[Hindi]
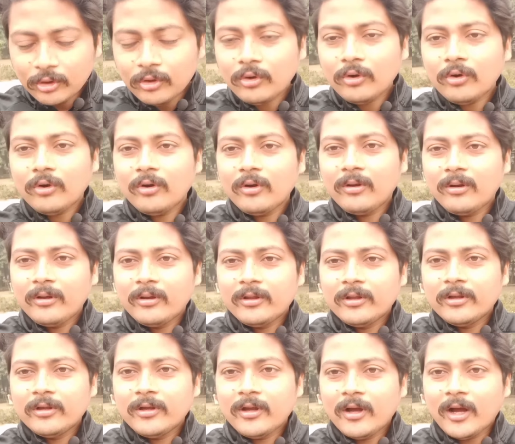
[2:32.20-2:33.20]
तो
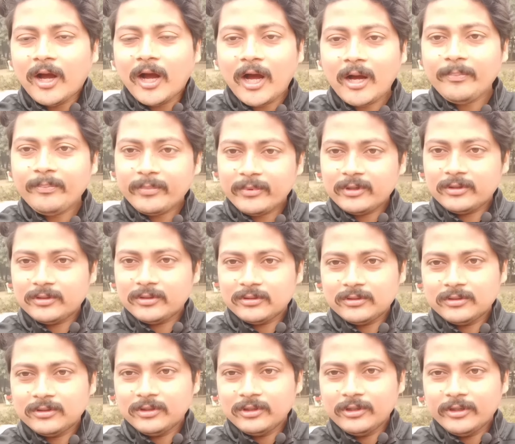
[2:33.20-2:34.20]
आप
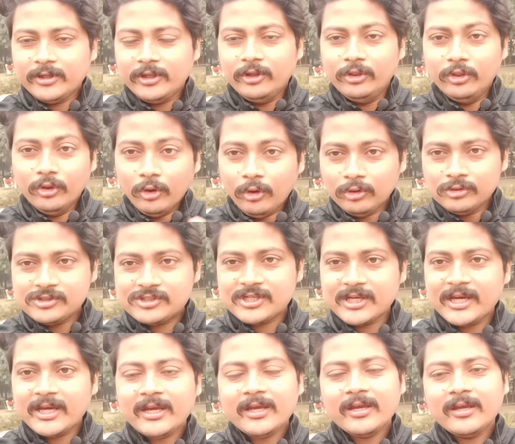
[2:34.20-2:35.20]
नॉन
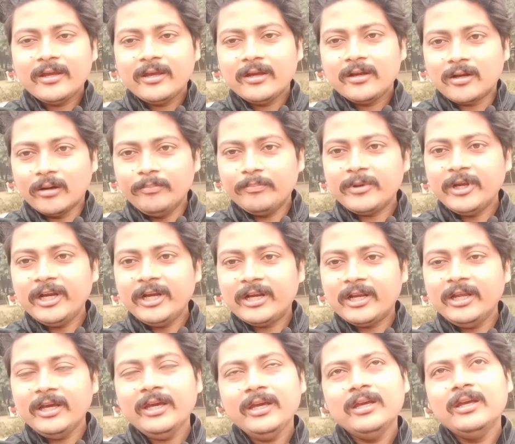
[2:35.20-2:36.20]
से
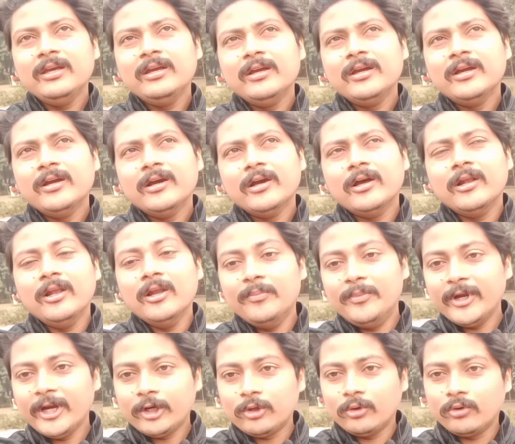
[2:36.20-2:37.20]
कंप्लीटली
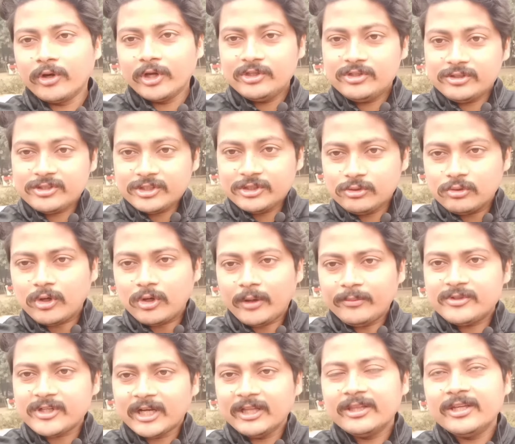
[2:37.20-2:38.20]
लिबरेट हो गए जिस चीज़ों को
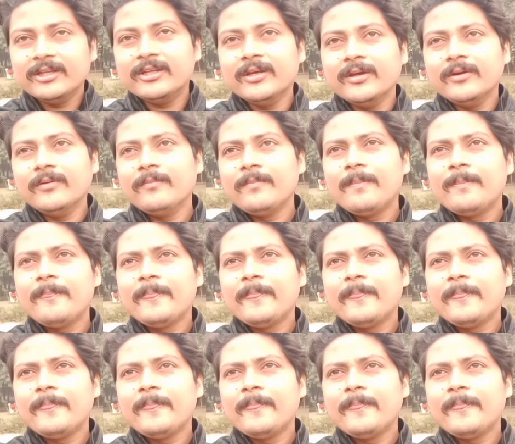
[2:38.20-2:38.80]
आप जानते थे